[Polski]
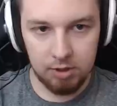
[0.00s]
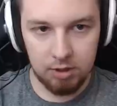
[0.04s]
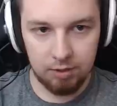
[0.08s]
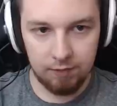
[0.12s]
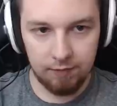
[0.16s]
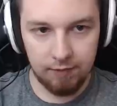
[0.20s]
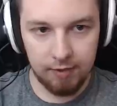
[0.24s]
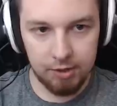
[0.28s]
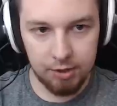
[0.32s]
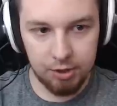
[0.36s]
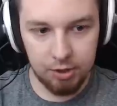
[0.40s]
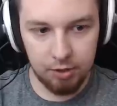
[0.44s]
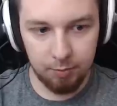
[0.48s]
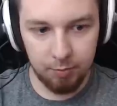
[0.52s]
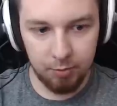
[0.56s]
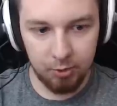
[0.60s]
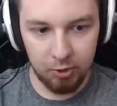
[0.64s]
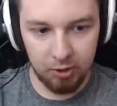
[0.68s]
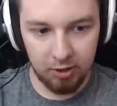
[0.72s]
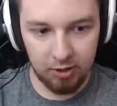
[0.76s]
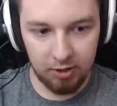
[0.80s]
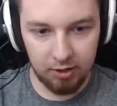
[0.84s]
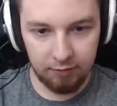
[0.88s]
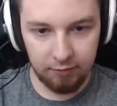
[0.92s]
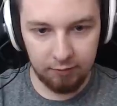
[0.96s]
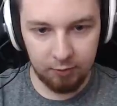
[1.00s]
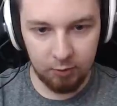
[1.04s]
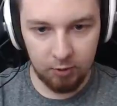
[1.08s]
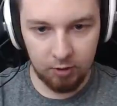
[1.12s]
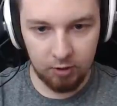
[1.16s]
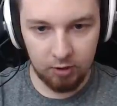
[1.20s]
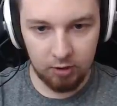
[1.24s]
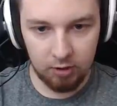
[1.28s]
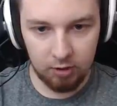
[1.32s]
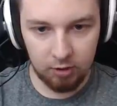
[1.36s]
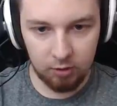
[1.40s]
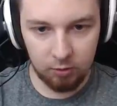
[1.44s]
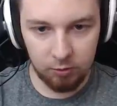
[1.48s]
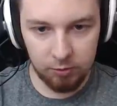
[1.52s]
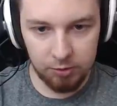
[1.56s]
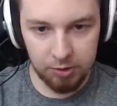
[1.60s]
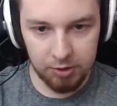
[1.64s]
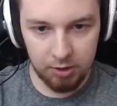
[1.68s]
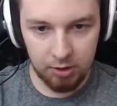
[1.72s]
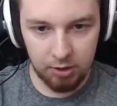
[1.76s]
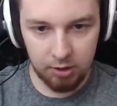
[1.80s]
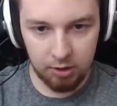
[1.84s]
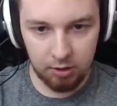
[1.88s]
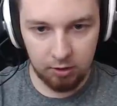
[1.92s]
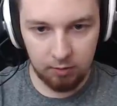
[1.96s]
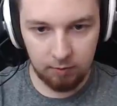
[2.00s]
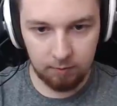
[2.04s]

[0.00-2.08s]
jest świeży portafort na górze.